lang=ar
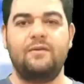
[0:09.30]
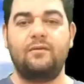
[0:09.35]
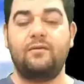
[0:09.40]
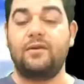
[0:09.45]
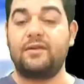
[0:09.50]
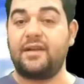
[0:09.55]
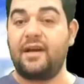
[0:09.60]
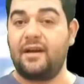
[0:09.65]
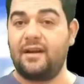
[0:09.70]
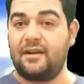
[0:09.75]

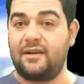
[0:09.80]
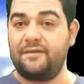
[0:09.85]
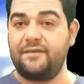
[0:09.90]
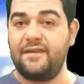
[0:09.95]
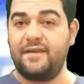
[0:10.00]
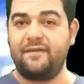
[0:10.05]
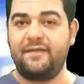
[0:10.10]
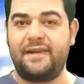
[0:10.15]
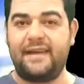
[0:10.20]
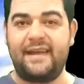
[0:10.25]

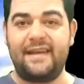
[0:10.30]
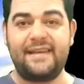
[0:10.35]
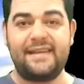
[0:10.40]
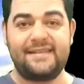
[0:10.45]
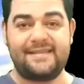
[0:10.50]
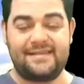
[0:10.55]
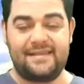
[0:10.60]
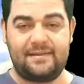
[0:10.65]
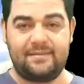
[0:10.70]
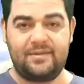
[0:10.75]
وتعرفنا في الآية
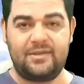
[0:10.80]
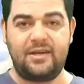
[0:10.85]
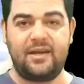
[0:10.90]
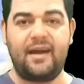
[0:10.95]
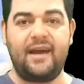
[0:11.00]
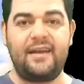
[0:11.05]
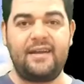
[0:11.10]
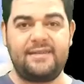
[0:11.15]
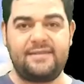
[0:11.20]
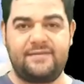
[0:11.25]
السابقة
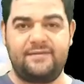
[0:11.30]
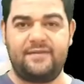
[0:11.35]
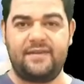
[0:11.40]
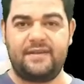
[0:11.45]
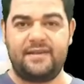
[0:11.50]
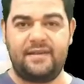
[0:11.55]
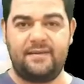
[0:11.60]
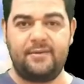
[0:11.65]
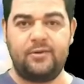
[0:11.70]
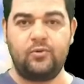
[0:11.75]
على
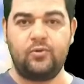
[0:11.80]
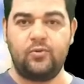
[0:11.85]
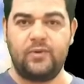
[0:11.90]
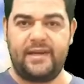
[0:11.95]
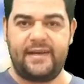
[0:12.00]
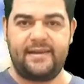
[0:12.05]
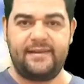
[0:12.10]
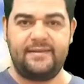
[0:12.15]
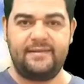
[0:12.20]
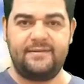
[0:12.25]
صفاتهم
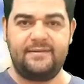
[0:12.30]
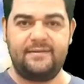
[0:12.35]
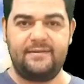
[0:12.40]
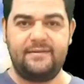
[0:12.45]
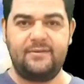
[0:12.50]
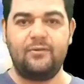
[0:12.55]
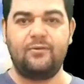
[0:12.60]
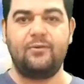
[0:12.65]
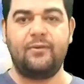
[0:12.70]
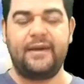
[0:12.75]
الأولى
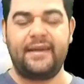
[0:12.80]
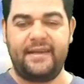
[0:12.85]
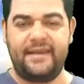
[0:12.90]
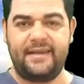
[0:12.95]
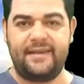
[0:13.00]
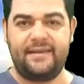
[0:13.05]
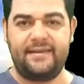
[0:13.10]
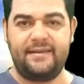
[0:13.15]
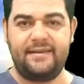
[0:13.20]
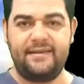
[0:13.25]

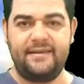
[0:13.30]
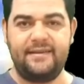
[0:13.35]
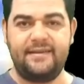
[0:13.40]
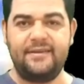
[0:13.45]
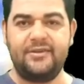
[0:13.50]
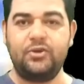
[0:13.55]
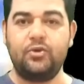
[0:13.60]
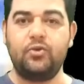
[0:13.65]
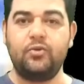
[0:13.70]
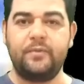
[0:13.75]
وهي
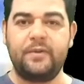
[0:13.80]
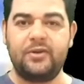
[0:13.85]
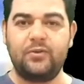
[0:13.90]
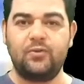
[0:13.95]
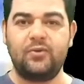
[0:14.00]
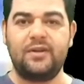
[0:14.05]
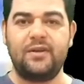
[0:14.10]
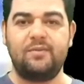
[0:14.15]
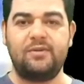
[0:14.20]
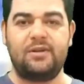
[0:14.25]

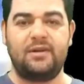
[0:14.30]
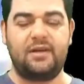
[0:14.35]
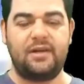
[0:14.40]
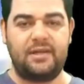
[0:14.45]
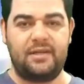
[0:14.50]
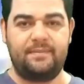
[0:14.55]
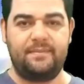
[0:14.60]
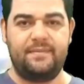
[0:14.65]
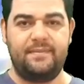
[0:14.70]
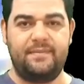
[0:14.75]
يؤمنون
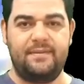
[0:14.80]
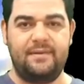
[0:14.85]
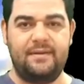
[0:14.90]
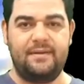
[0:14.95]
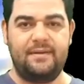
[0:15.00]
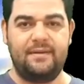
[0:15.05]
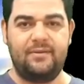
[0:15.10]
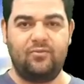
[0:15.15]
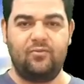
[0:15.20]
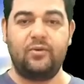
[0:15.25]
بالغيب
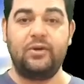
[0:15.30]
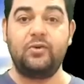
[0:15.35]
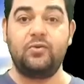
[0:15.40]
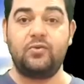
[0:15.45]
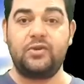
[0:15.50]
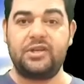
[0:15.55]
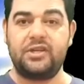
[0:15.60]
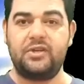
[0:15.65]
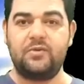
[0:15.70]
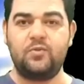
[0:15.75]

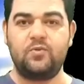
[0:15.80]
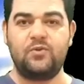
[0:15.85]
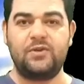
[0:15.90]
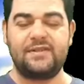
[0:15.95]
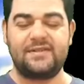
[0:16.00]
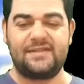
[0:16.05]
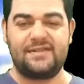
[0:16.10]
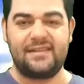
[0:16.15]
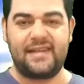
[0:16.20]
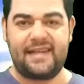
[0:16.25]
ويقيمون
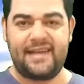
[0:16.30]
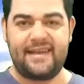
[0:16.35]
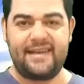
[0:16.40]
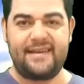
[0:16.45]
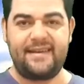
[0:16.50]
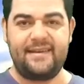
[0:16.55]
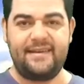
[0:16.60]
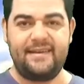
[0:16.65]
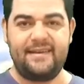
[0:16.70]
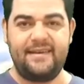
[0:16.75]
الصلاة
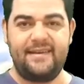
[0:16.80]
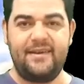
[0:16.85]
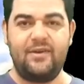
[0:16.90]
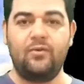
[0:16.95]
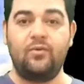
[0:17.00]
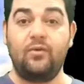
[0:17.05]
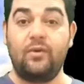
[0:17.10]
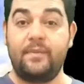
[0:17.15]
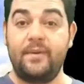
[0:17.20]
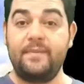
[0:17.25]

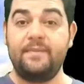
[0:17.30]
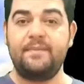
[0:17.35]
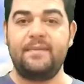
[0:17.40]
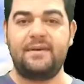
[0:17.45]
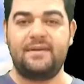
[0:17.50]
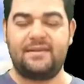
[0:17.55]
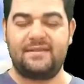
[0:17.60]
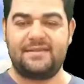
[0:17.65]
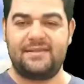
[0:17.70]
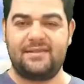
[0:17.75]
ومما
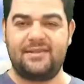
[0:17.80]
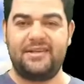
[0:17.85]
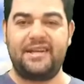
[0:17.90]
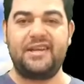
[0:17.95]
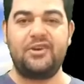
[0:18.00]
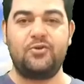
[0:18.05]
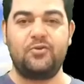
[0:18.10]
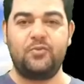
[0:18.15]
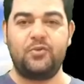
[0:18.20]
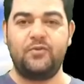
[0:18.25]

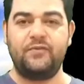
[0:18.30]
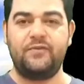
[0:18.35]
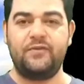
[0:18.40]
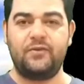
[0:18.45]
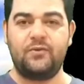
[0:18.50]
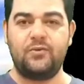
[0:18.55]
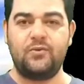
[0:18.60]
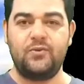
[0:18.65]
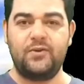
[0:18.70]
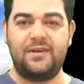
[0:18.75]
رزقناهم
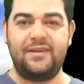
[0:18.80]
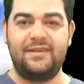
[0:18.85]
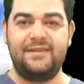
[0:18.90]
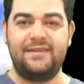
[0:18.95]
ينفقون